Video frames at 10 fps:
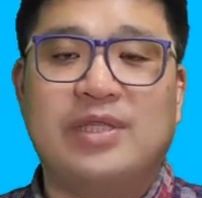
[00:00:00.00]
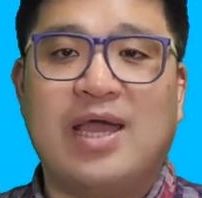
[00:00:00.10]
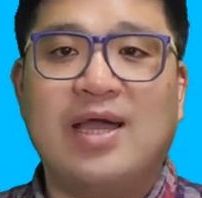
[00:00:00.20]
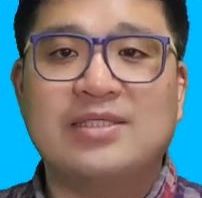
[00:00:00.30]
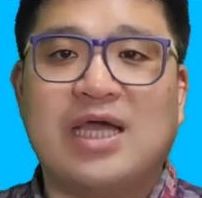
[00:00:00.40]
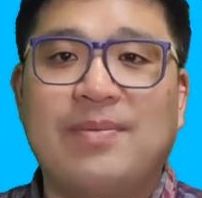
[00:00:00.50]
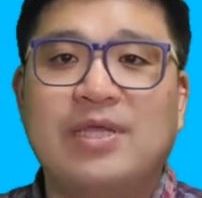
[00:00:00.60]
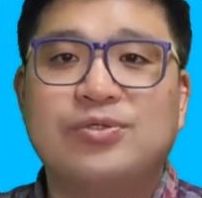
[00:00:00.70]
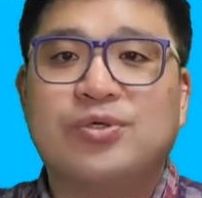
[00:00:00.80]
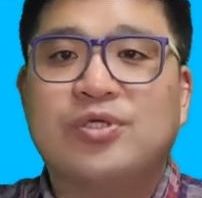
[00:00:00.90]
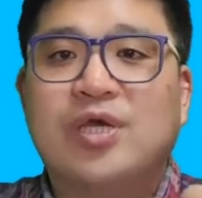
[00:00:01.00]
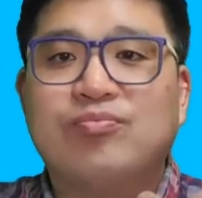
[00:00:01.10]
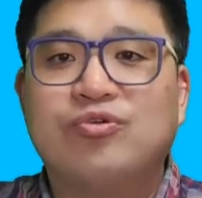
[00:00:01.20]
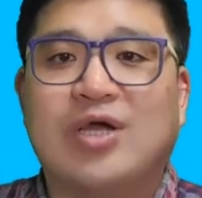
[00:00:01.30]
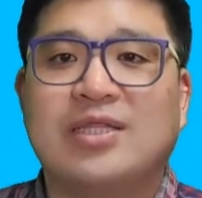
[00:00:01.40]
내가 자발적으로
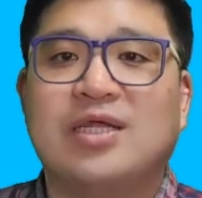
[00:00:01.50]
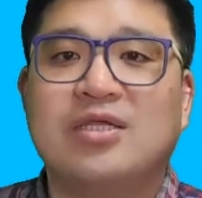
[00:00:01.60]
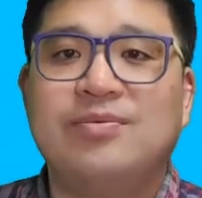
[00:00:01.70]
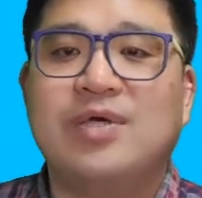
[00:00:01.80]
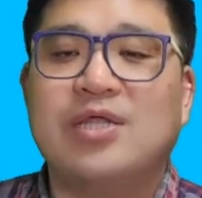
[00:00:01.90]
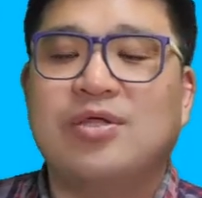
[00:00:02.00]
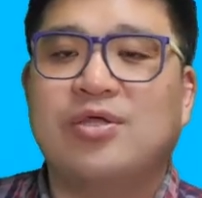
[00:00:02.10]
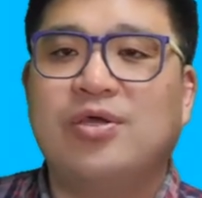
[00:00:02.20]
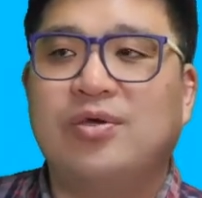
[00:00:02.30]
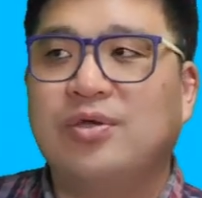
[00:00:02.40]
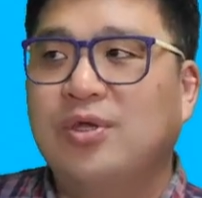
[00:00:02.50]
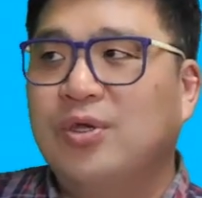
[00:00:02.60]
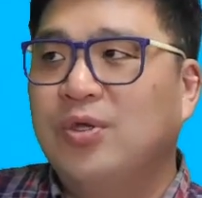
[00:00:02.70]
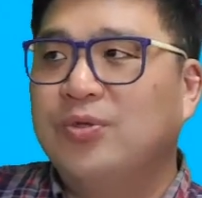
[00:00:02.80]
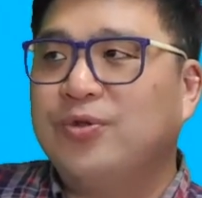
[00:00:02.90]
위안부로 간다는 의미가 있어서요.
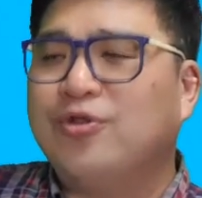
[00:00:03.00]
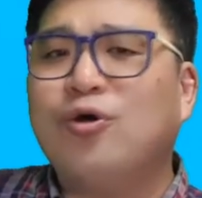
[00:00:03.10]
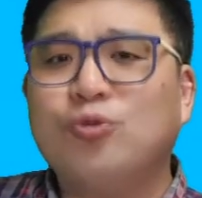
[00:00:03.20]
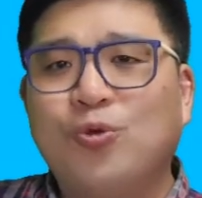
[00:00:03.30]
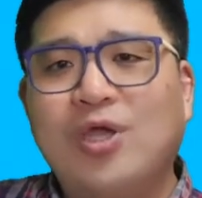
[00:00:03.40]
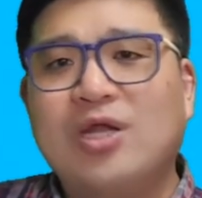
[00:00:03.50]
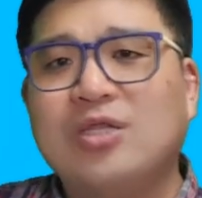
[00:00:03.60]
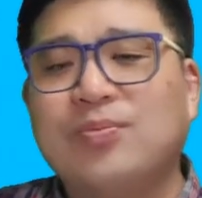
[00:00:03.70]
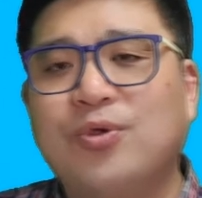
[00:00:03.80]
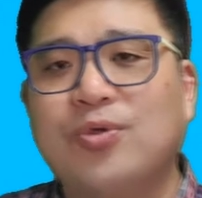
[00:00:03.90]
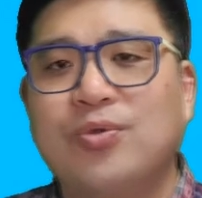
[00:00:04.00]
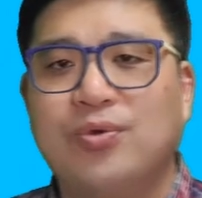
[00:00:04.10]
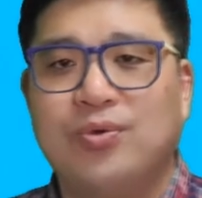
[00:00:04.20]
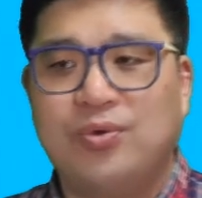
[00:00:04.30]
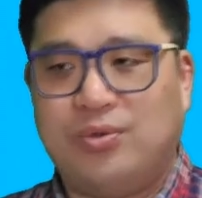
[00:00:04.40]
또 성노예라는
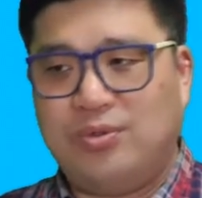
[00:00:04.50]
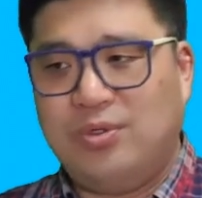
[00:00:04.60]
표현도